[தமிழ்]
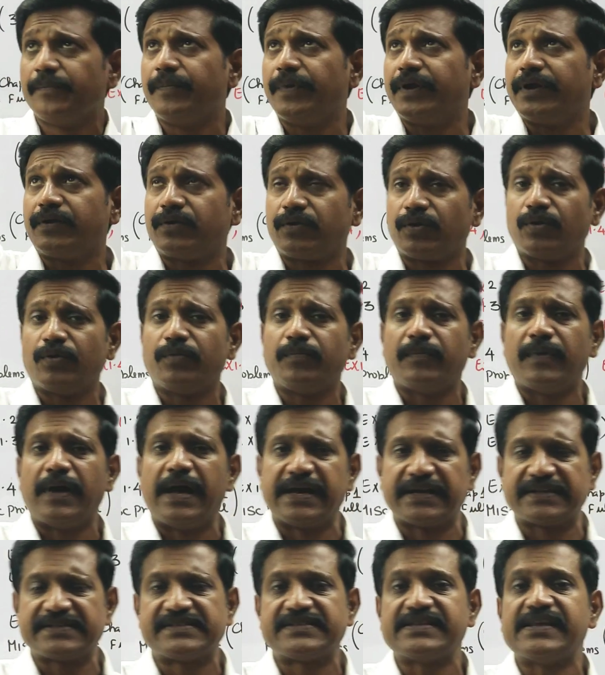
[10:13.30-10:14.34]
மெட்ரோ
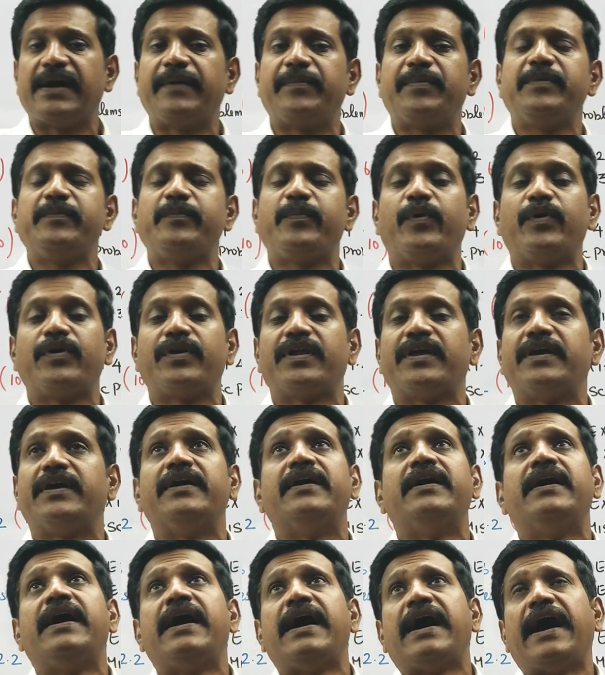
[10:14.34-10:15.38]
மார்க்ஸ் அப்படின்னு போட்டு
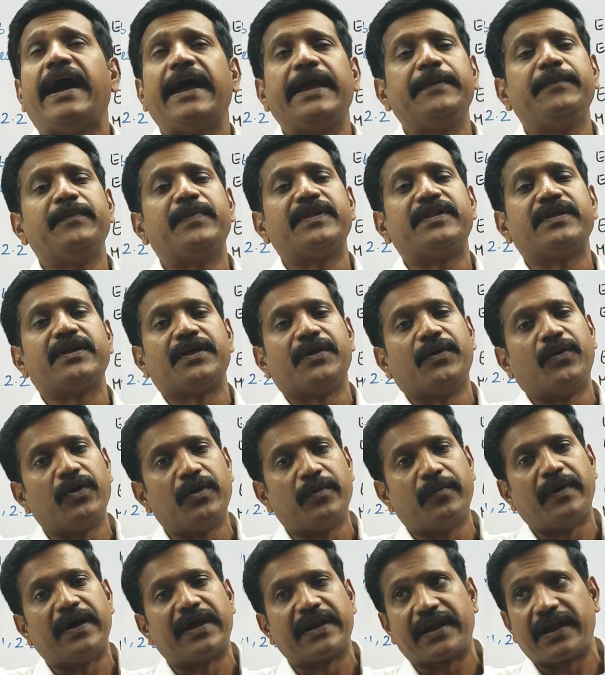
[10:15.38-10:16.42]
ஐம்பதுக்கு
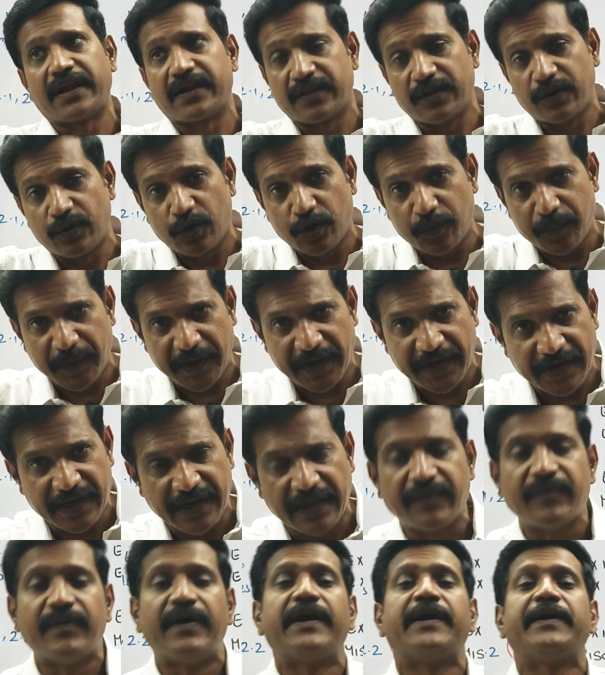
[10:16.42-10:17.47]
எவ்வளோ மார்க் எடுத்து நோட்
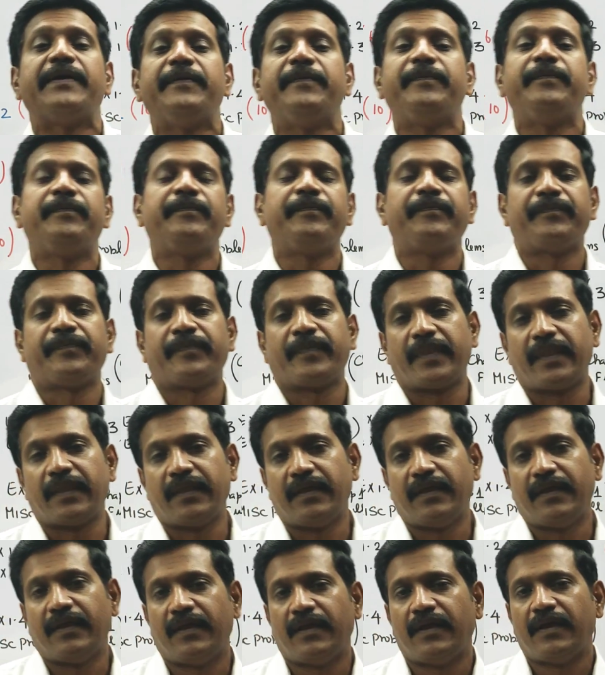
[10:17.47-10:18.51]
பண்ணிக்கிட்டே வாங்க
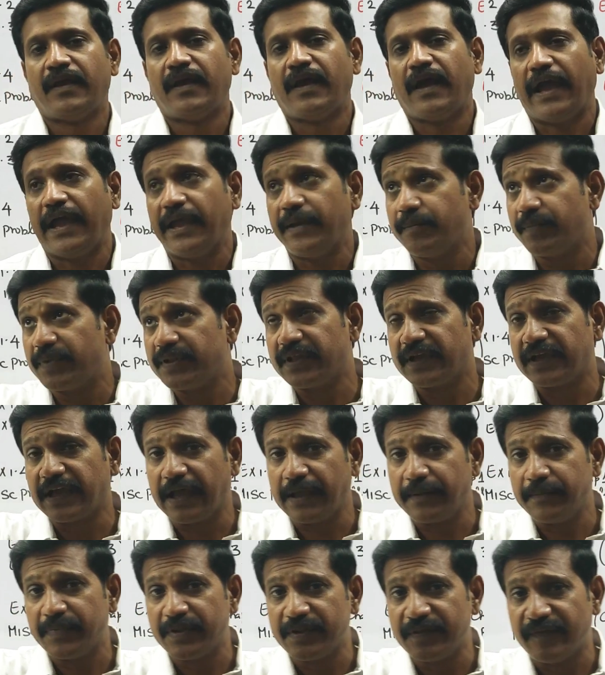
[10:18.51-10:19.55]
ஐம்பதுக்கு
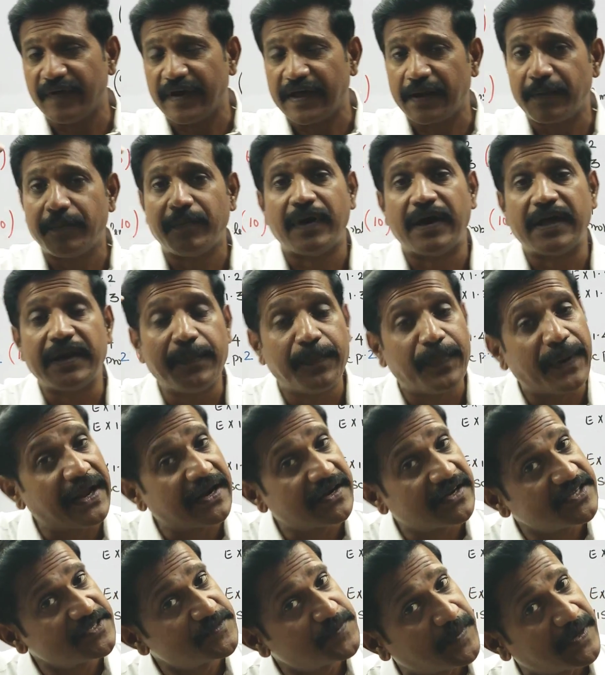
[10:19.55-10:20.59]
ஐம்பது வர மாதிரி
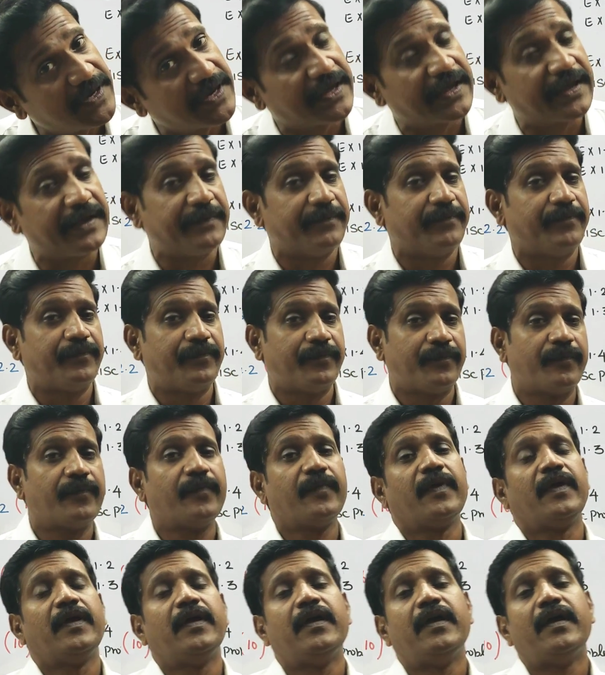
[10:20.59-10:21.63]
ப்ராக்டிஸ் பண்ணுங்கள்
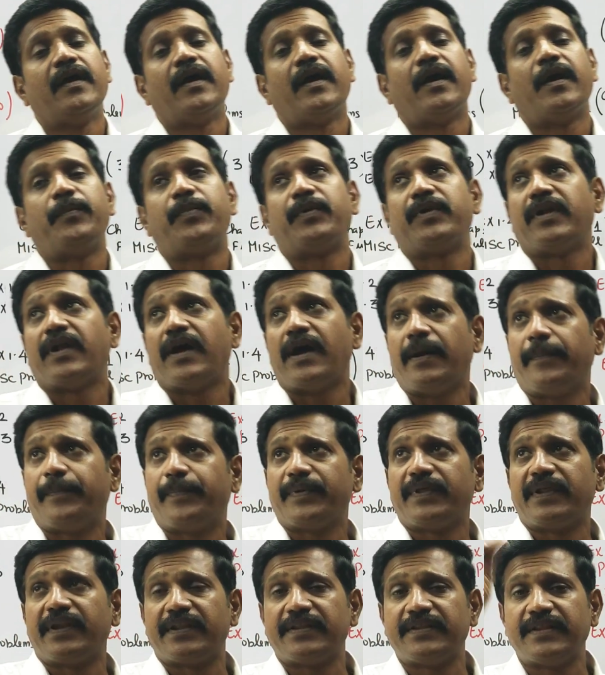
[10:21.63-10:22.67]
அப்போ
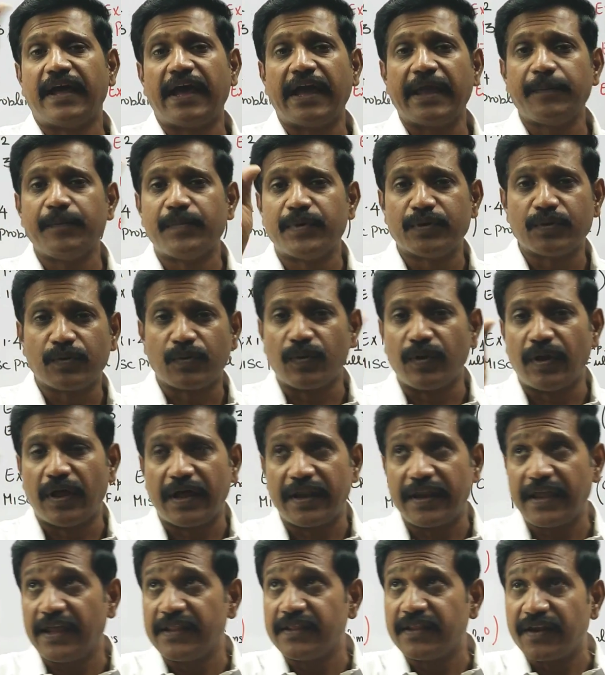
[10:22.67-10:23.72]
நாற்பதுலேருந்து
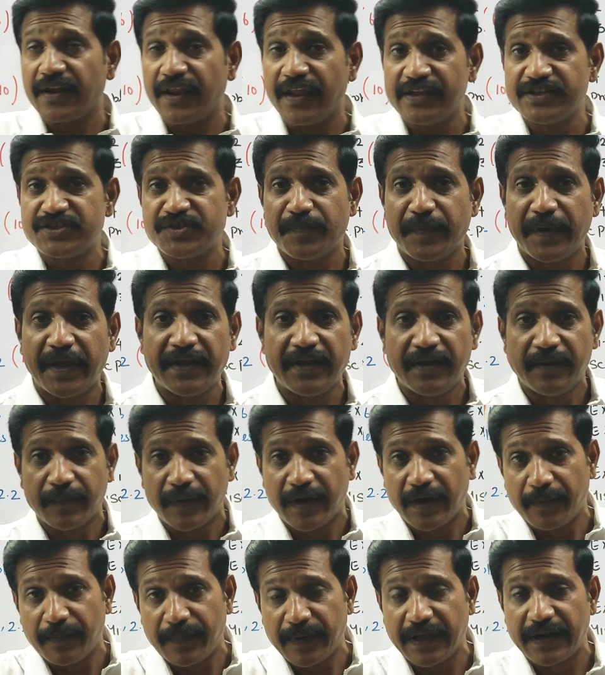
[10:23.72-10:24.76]
ஐம்பதுக்குள்ளாரே அந்த ரேஞ்சு மெயின்டைன்
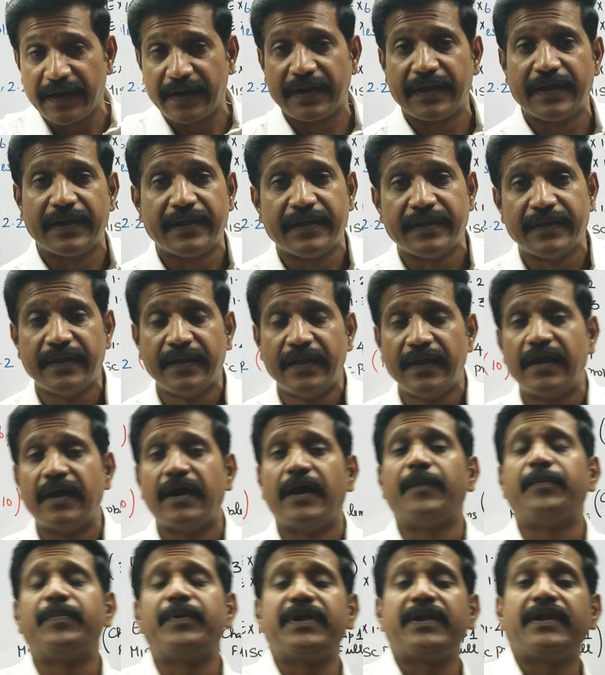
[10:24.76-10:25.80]
பண்ண பாருங்கள்
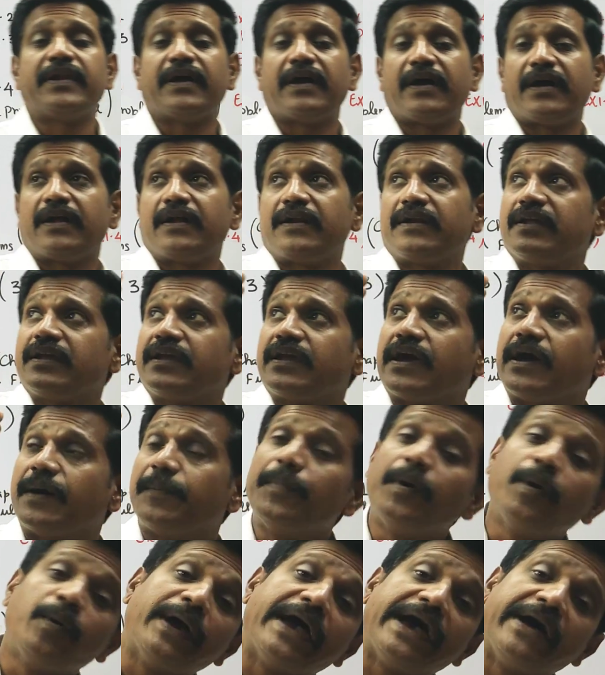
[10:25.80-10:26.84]
அப்படின்னா நீங்கள்
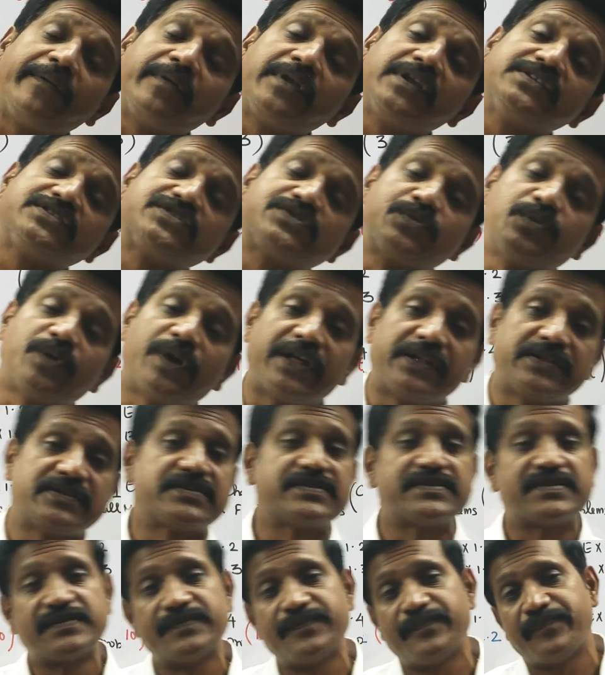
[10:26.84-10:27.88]
அபவ் ஆவரேஜ்
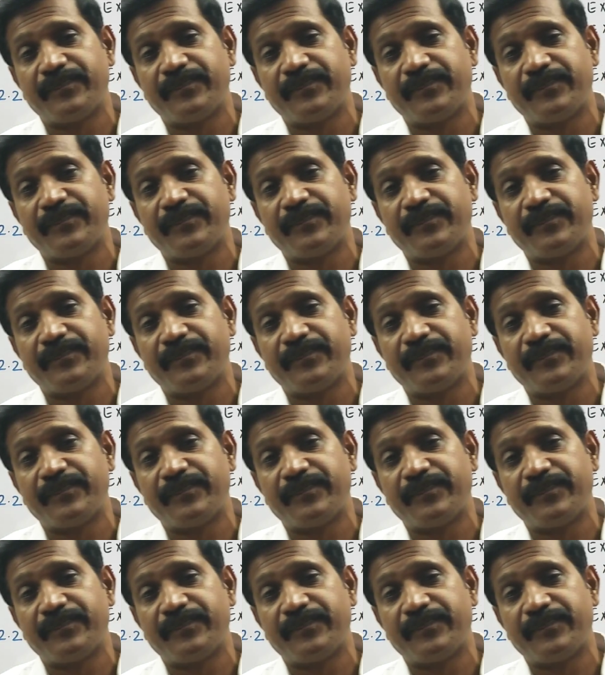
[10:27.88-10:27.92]
ஸ்டூடெண்ட்ஸ்